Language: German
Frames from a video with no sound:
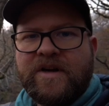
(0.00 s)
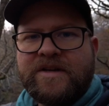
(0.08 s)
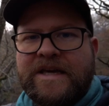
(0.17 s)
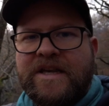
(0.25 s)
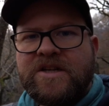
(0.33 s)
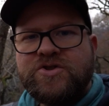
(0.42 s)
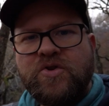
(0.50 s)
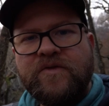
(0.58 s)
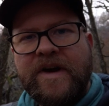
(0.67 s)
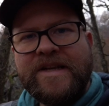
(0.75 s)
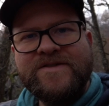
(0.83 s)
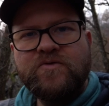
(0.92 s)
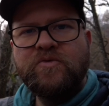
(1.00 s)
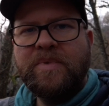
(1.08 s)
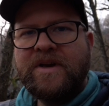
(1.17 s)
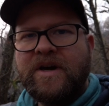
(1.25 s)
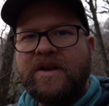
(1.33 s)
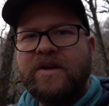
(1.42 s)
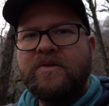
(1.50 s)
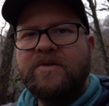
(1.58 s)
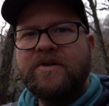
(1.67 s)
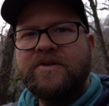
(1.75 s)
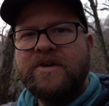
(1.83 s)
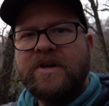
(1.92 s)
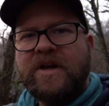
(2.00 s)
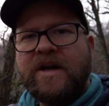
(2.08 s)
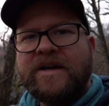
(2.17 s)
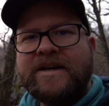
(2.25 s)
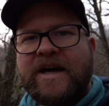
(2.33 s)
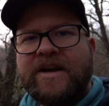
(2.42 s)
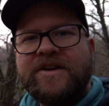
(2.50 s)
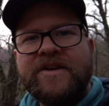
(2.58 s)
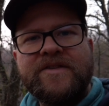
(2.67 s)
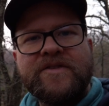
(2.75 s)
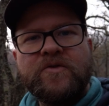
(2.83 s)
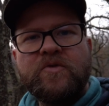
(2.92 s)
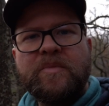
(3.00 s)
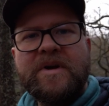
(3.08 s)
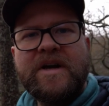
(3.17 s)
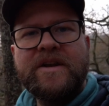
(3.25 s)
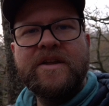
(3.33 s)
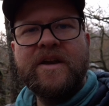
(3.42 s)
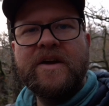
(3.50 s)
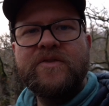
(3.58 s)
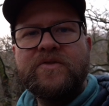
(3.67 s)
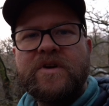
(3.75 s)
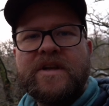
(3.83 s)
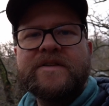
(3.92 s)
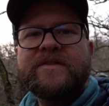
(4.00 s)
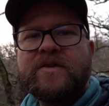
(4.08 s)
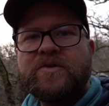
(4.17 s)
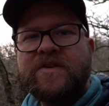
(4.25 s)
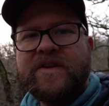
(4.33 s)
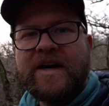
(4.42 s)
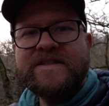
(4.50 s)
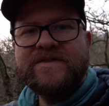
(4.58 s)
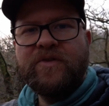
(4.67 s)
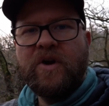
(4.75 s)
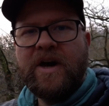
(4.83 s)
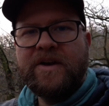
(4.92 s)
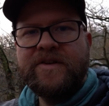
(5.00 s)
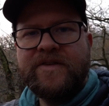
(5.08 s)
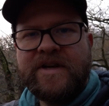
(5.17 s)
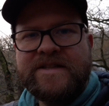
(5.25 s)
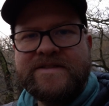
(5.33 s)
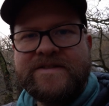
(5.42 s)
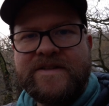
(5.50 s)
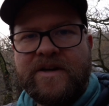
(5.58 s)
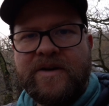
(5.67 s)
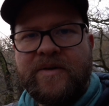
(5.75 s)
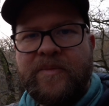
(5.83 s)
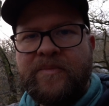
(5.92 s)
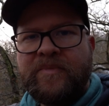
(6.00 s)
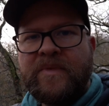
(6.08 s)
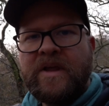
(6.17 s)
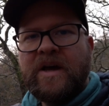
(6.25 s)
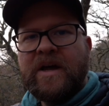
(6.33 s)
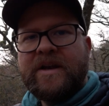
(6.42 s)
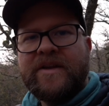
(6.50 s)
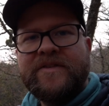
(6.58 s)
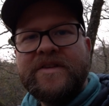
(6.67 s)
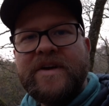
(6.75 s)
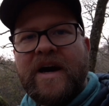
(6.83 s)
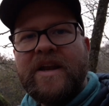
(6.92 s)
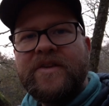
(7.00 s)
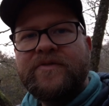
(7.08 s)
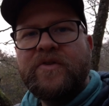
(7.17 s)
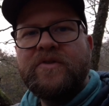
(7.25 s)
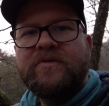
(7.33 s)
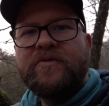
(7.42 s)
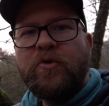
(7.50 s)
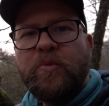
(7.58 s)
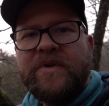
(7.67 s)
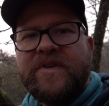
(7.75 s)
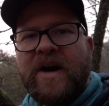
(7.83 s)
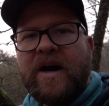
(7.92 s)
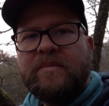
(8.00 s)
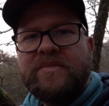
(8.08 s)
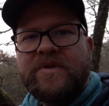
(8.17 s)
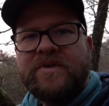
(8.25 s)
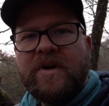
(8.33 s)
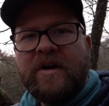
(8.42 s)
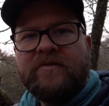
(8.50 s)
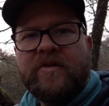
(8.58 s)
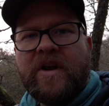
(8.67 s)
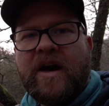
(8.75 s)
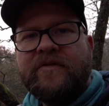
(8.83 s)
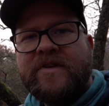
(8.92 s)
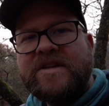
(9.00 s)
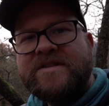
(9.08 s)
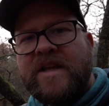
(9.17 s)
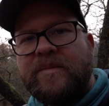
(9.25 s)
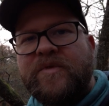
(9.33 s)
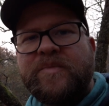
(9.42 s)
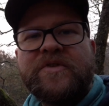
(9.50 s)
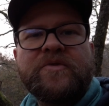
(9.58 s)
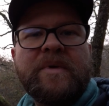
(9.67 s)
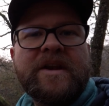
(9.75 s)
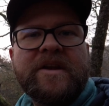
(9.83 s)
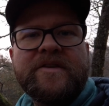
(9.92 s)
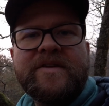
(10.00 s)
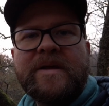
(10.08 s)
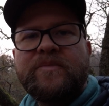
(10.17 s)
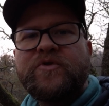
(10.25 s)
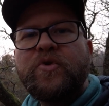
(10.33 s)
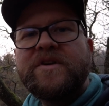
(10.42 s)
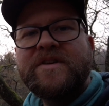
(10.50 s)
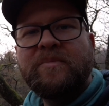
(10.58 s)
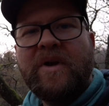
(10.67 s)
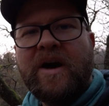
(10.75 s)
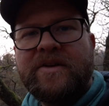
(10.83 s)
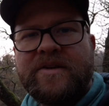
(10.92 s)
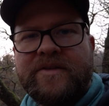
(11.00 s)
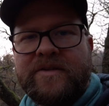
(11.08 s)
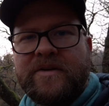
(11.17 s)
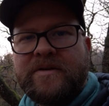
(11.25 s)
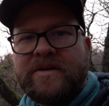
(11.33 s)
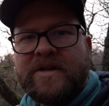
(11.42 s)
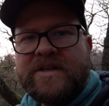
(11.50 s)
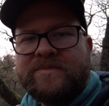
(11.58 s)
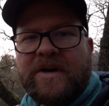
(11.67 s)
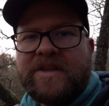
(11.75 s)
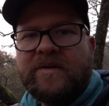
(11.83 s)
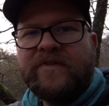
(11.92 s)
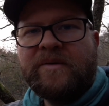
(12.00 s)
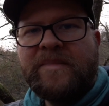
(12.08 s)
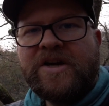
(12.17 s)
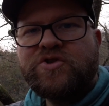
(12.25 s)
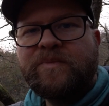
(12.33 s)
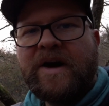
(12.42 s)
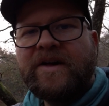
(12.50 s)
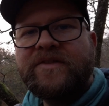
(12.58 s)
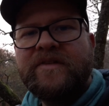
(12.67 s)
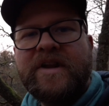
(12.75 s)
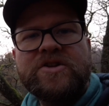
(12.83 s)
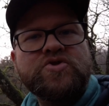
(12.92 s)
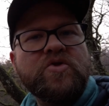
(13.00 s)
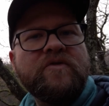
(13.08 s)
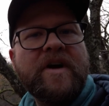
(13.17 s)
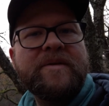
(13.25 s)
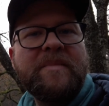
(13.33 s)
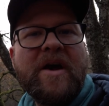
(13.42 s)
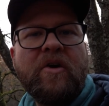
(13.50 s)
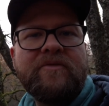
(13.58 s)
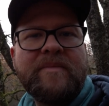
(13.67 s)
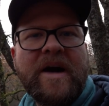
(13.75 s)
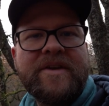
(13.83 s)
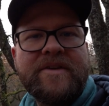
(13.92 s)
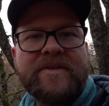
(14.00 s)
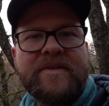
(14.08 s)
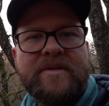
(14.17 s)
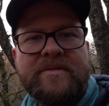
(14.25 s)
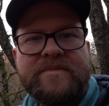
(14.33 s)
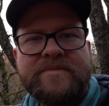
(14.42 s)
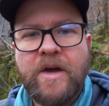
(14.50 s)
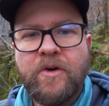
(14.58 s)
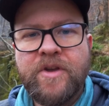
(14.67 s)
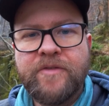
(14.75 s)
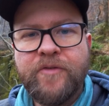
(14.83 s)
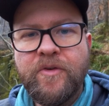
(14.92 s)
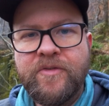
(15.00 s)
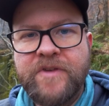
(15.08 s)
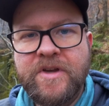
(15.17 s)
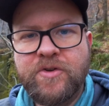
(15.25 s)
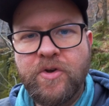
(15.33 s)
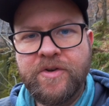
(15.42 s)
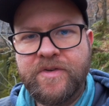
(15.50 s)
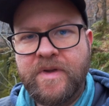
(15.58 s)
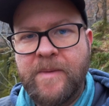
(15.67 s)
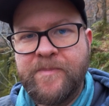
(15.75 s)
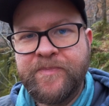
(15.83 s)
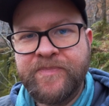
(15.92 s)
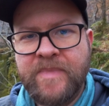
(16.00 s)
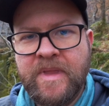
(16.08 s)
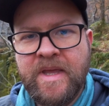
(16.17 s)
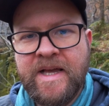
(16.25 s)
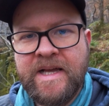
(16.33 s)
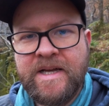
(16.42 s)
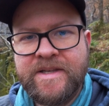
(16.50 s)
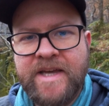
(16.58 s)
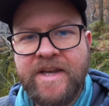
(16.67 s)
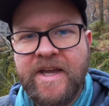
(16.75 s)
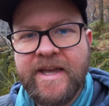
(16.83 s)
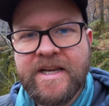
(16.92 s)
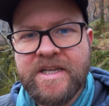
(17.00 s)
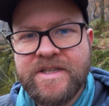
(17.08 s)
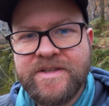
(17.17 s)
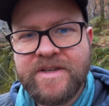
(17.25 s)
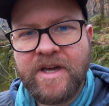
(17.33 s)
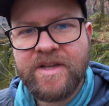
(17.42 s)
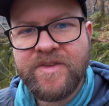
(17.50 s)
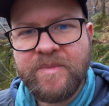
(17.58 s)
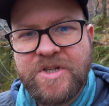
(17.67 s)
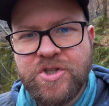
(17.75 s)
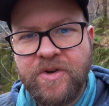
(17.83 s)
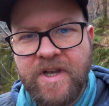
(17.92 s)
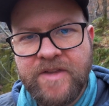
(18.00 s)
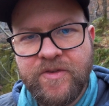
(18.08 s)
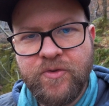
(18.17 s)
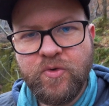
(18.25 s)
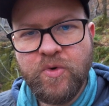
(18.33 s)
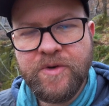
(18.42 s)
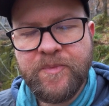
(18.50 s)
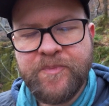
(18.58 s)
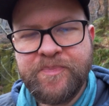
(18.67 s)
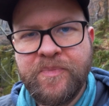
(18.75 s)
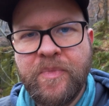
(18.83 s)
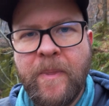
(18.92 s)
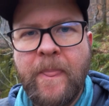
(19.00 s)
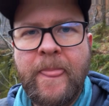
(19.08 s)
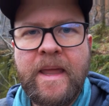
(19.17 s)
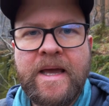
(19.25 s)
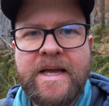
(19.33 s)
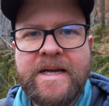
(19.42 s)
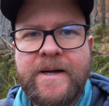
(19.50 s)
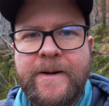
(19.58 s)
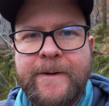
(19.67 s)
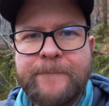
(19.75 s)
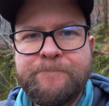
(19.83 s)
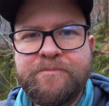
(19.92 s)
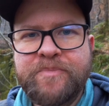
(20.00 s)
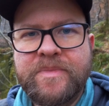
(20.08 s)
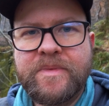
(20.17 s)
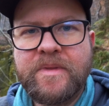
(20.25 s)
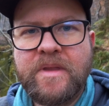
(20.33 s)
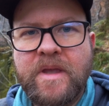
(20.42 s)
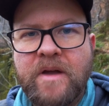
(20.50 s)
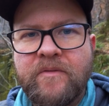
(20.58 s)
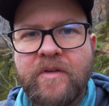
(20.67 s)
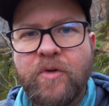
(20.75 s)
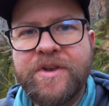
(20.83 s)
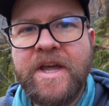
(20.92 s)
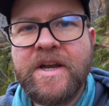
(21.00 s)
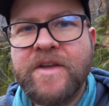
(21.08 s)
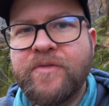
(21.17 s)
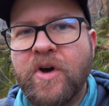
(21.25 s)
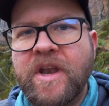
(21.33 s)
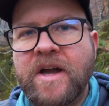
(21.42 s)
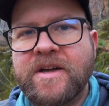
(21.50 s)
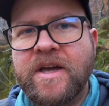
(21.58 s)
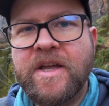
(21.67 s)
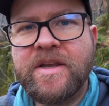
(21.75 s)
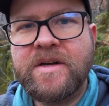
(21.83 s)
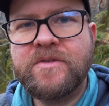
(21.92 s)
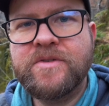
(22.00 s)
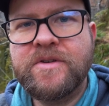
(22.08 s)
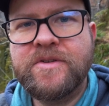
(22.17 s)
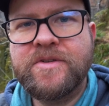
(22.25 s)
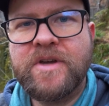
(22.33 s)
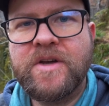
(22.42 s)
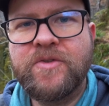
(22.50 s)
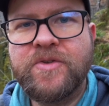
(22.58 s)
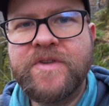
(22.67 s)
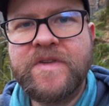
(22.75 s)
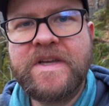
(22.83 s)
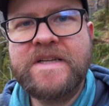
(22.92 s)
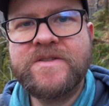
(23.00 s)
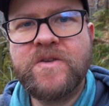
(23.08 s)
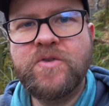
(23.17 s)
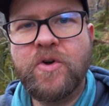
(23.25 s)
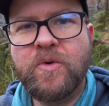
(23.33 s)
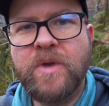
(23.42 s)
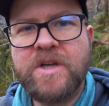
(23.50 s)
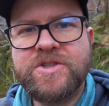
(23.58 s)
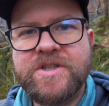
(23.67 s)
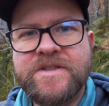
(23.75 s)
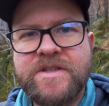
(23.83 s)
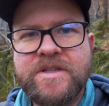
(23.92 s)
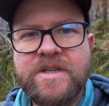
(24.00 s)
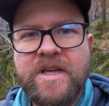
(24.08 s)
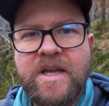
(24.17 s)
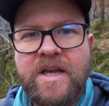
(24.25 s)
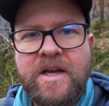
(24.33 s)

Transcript: Wir gehen ein Stück weit ins Unbekannte und gerade das ins Unbekannte reinzugehen, das ist auch das Reizvolle an dieser ganzen Sache. Dass nicht alles von früh bis Abend, von Anfang des Lebens bis zum Ende des Lebens durchgeplant ist. Es macht einfach mehr Spaß, wenn da ein Stück weit mehr Offenheit ist. Ja, und der fünfte Grund, der hat eigentlich gar nichts mit Schottland zu tun. Ähm, wir wollten eigentlich vorher nach Kanada und äh, durch diese ganze Corona-Geschichte